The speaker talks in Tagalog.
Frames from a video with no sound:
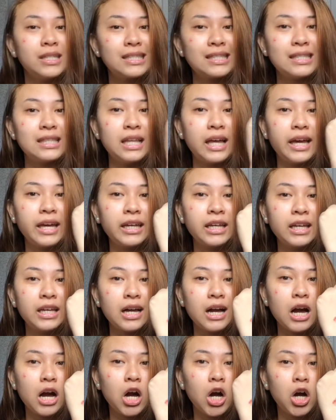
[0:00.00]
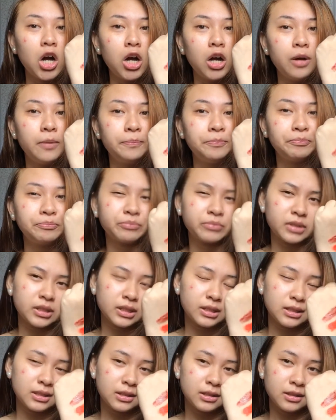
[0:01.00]
it's like uh,
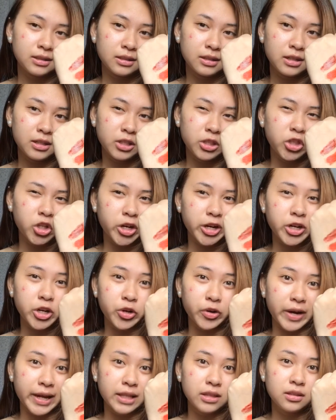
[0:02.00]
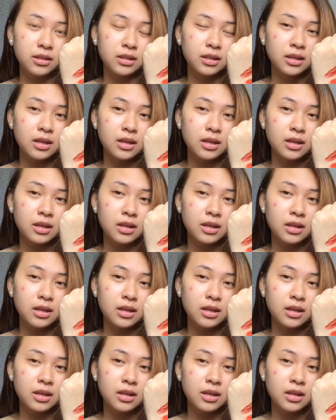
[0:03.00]
dark red.